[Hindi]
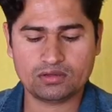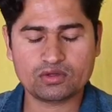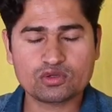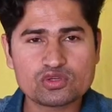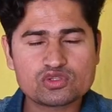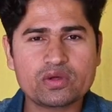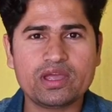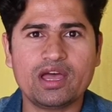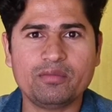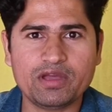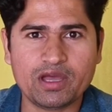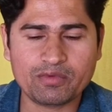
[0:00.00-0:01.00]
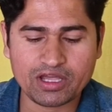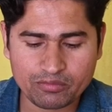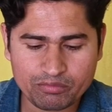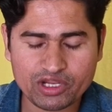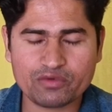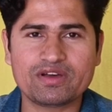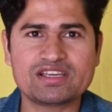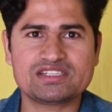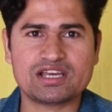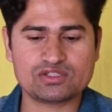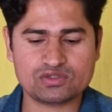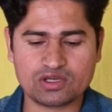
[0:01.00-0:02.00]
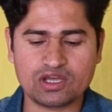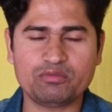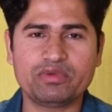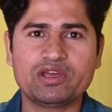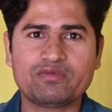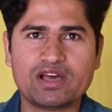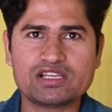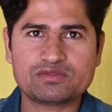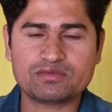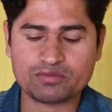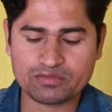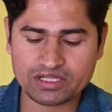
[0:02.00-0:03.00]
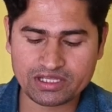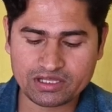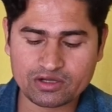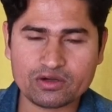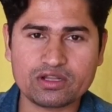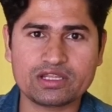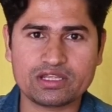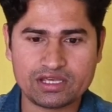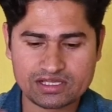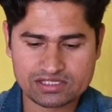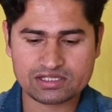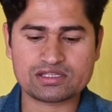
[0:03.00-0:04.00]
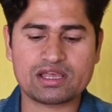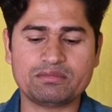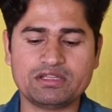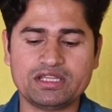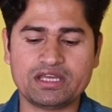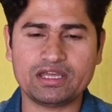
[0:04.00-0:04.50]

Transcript: तो दोस्तों यहाँ पे हमारा ब्रेकफास्ट आ चुका है ब्रेकफास्ट में हमने ये ऑर्डर किया सामने